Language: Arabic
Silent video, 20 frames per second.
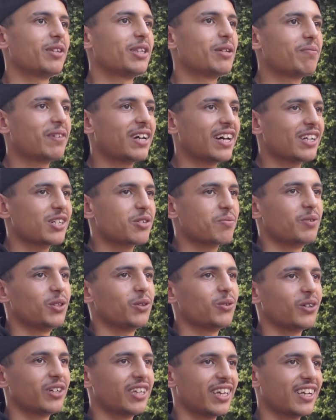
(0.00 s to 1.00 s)
مادام خرج
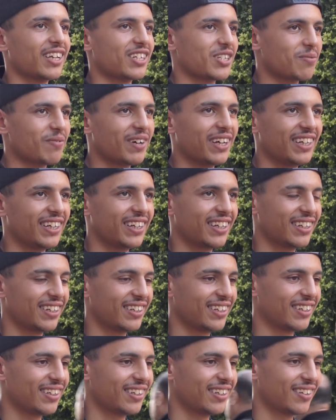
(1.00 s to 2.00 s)
بنته هكاك معناها
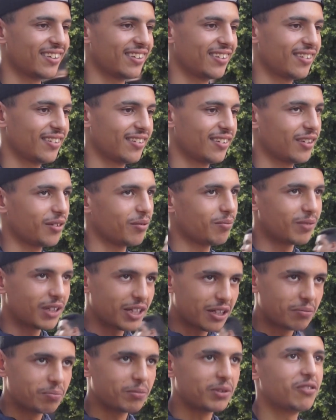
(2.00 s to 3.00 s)

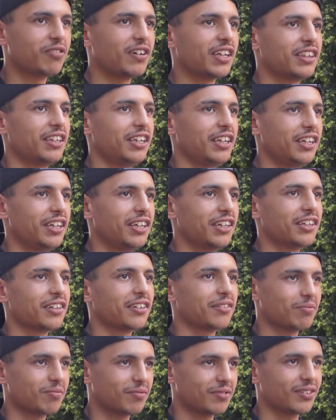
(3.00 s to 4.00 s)
ما متفتحين
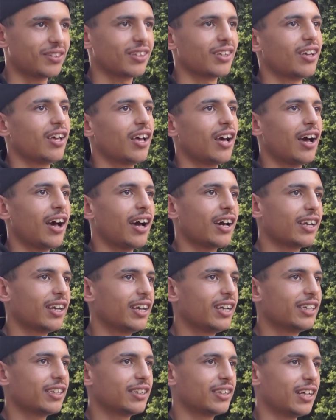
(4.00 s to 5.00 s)

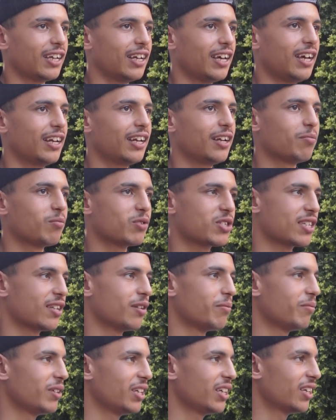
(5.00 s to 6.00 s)
عقليتنا نحن
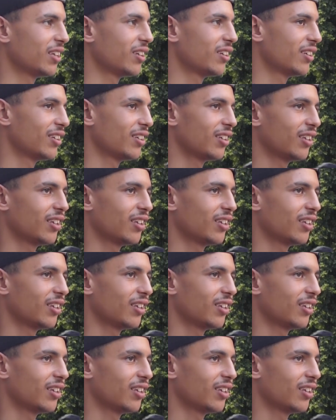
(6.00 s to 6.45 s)
مسلمين